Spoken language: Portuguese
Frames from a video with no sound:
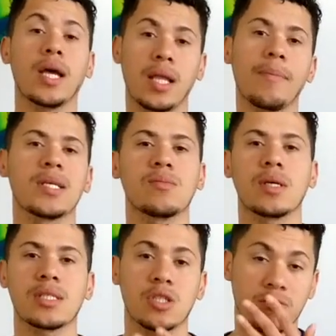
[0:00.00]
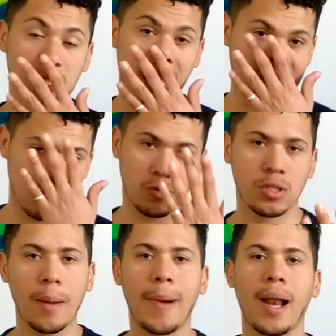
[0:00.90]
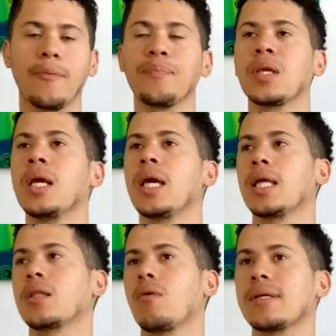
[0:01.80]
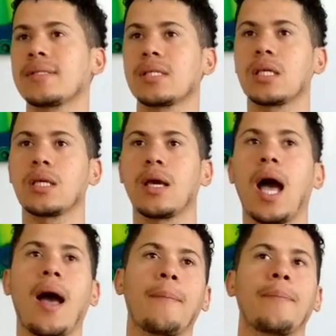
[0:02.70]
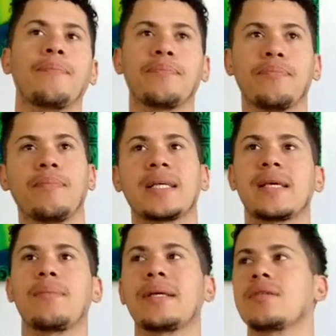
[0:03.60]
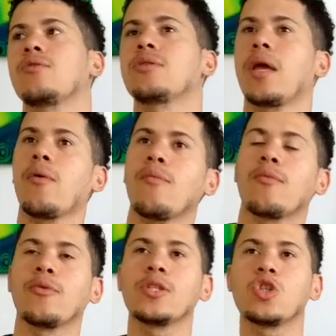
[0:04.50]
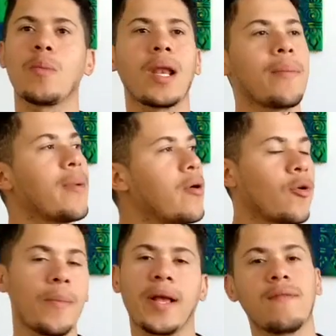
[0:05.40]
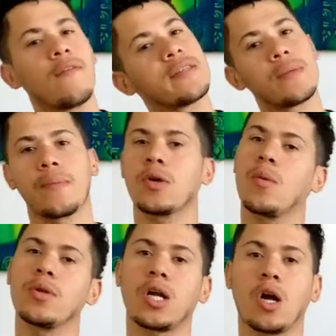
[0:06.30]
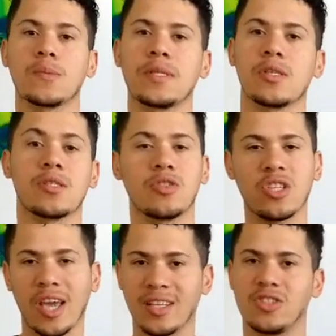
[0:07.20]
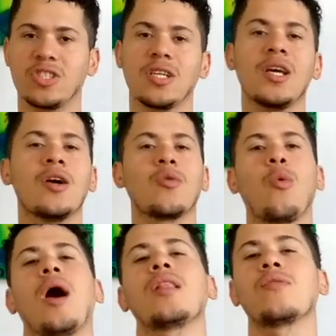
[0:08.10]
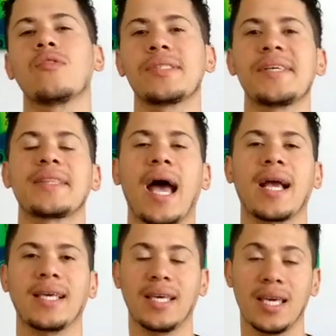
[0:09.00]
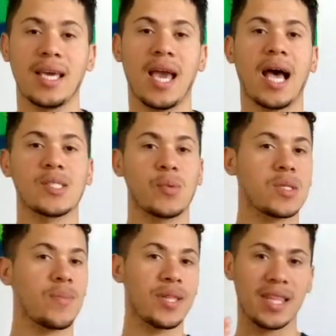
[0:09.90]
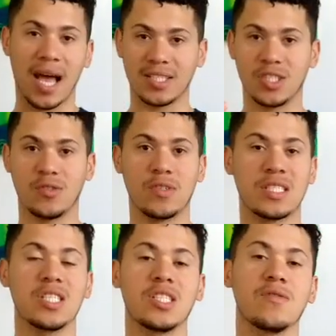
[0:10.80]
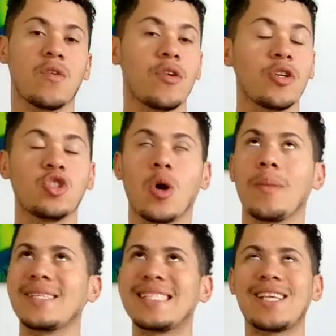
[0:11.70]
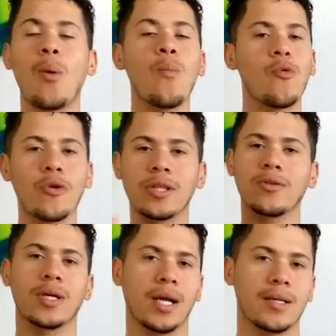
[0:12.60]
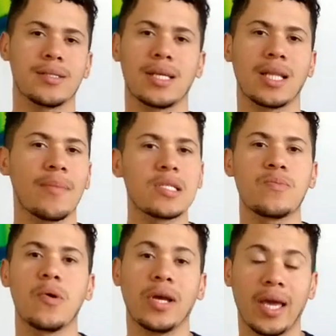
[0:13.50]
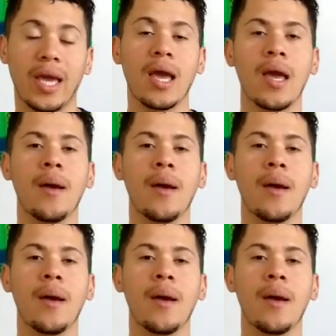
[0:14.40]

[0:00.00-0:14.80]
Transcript: e até mesmo as atividades no trabalho. Então, assim, ah, Marcelo, mas eu não tenho o idioma alemão, como é que eu vou fazer para me comunicar com as pessoas? Gente, quando você está aqui, as possibilidades de você desenvolver o idioma são muito grandes, até mesmo porque